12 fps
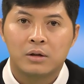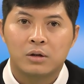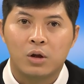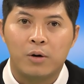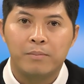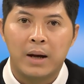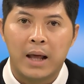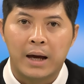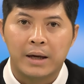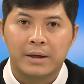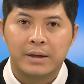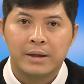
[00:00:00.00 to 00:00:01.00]
Tóm
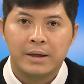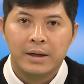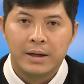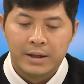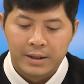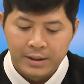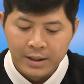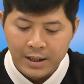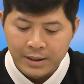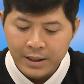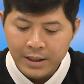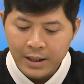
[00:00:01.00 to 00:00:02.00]
lại,
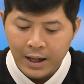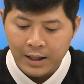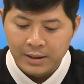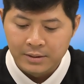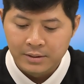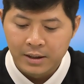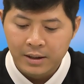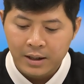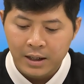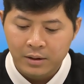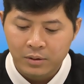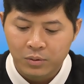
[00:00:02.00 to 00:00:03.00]
để thi hành giới
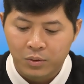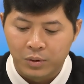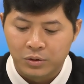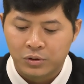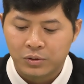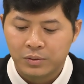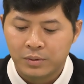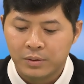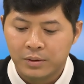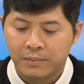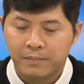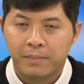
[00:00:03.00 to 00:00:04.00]
răn của Chúa,
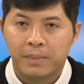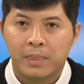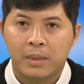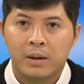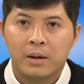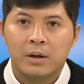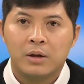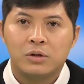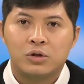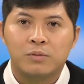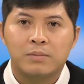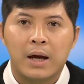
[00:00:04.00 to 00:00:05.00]

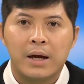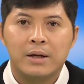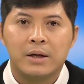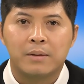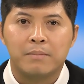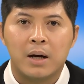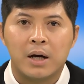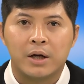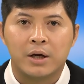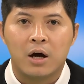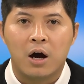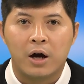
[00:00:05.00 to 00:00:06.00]
chúng ta được mời
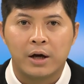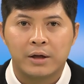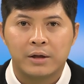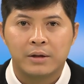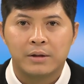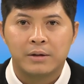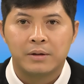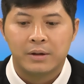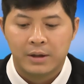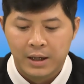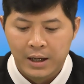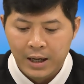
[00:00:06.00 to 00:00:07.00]
gọi.
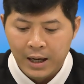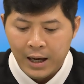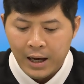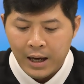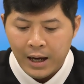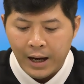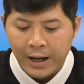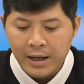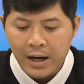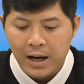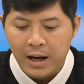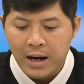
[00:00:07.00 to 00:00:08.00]
Hãy
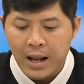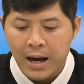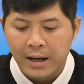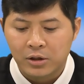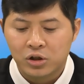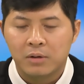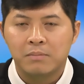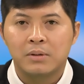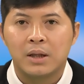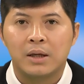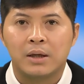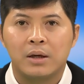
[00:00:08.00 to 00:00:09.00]
ở lại trong
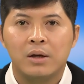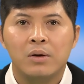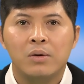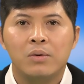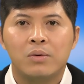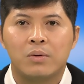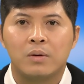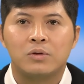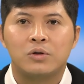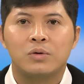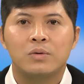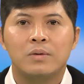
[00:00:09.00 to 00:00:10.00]
tình yêu của
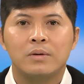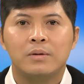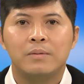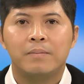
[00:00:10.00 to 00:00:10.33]
Chúa.